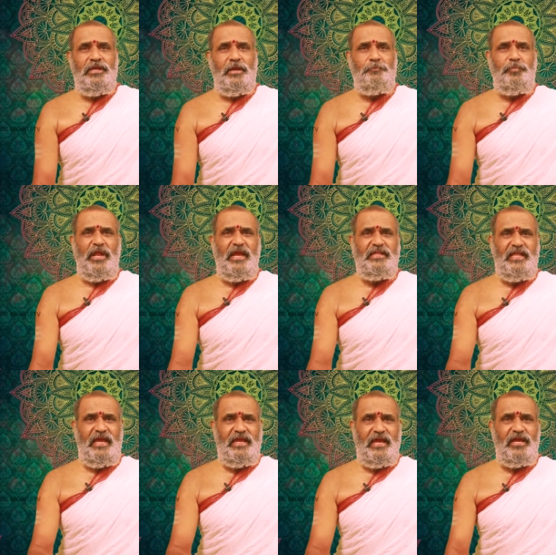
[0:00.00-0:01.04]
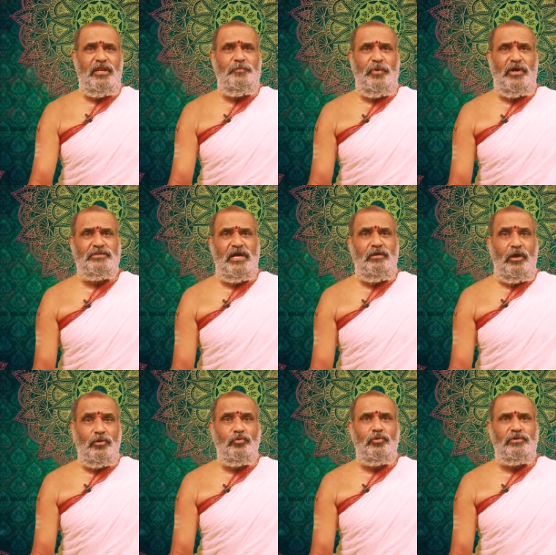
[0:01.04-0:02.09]
ఎప్పుడైతే ఎగిరిపోతాం
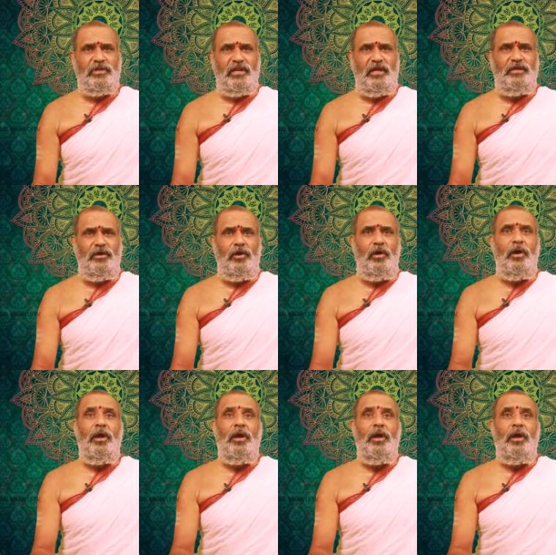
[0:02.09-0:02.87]
అనుకుంటున్నాయో